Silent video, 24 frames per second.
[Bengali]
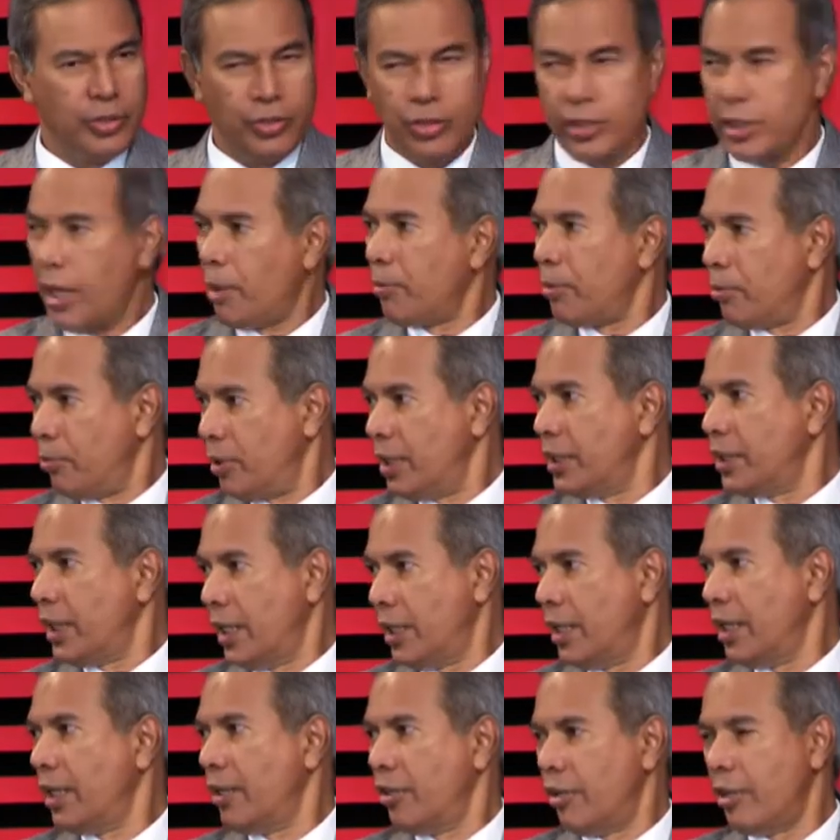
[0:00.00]
তো আমার মনে হয়
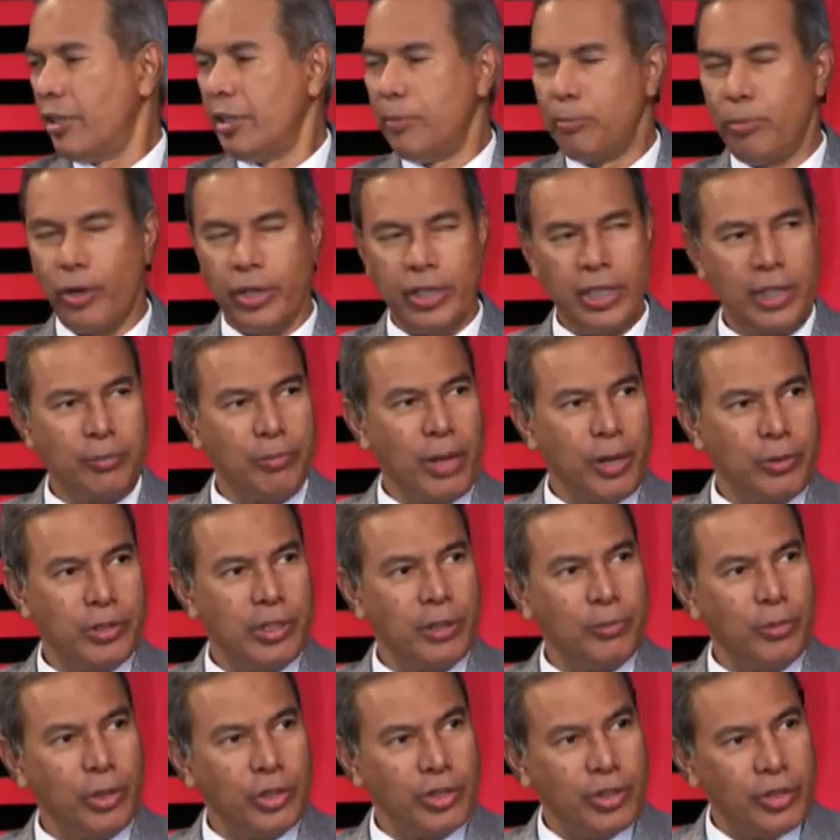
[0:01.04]
সেইটাই হ্যাঁ, হবে ইম্পর্টেন্ট
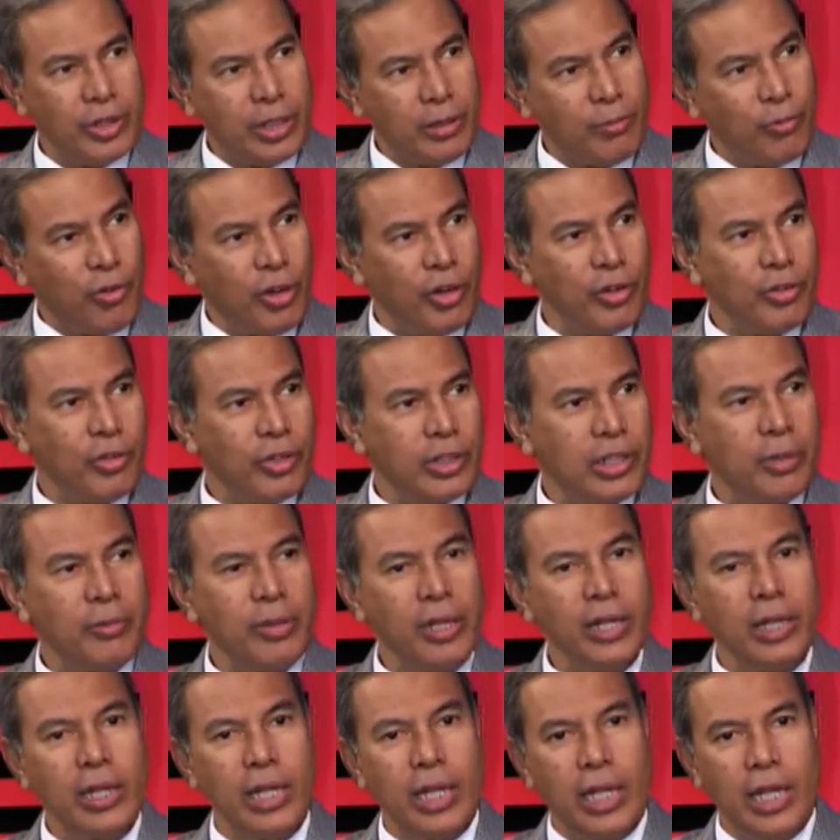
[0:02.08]
ব্যবস্থাপত্রটা ফলো করতে
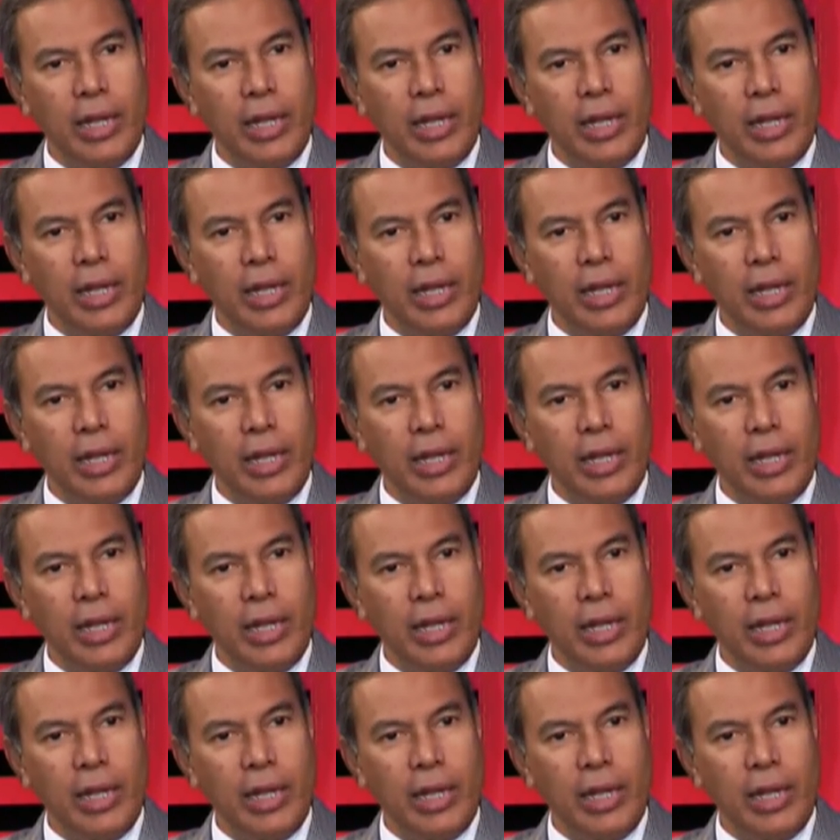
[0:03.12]
হবে